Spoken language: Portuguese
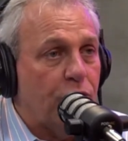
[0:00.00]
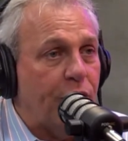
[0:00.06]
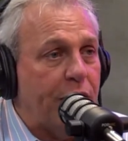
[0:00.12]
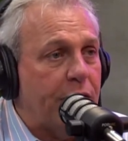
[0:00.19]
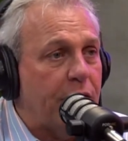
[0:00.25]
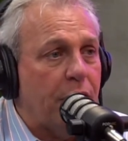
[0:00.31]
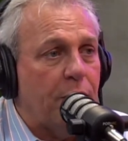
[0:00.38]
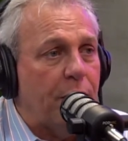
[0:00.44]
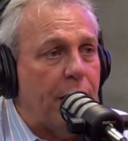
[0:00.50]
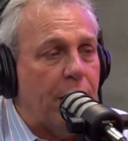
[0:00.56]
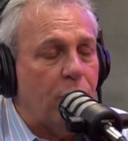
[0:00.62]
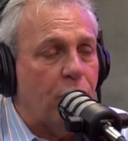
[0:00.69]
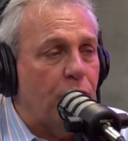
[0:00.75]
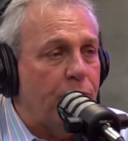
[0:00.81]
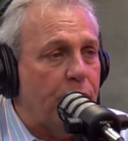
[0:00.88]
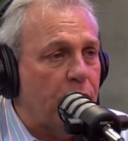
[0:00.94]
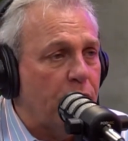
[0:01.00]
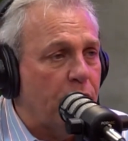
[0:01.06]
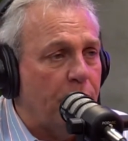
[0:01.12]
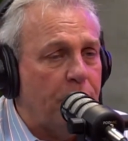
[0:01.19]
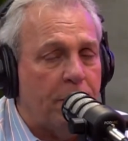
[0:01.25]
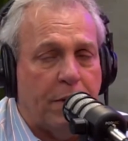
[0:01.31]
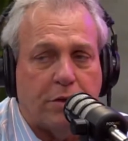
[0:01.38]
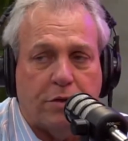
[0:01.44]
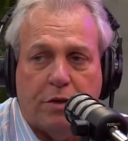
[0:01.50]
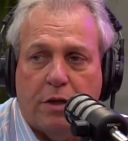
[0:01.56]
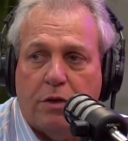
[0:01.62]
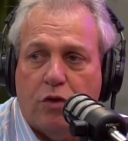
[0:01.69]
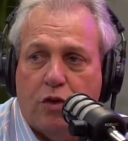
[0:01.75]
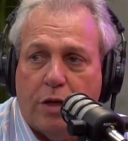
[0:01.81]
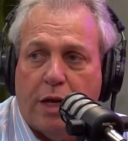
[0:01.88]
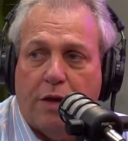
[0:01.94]
vai ter mais ou menos a mesma
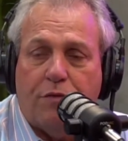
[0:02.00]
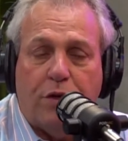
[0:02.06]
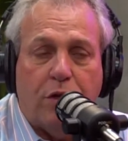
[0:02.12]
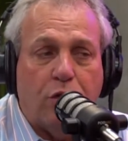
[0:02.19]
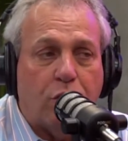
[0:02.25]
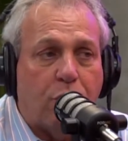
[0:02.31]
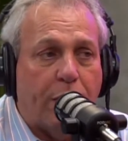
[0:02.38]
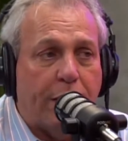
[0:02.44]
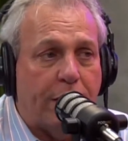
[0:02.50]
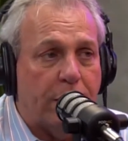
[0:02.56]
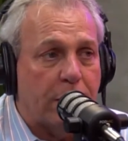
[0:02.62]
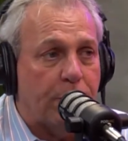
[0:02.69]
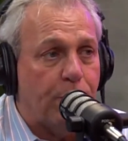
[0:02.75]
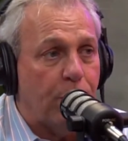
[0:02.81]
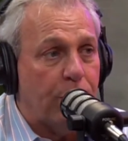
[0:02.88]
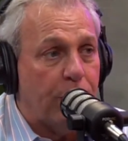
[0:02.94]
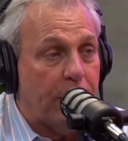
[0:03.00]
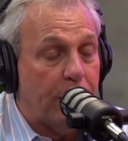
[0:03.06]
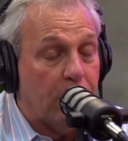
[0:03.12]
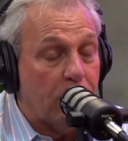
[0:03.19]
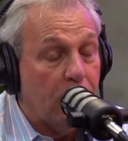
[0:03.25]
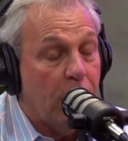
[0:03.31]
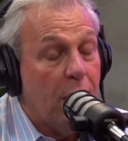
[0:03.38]
chance de gravidez, de 40%.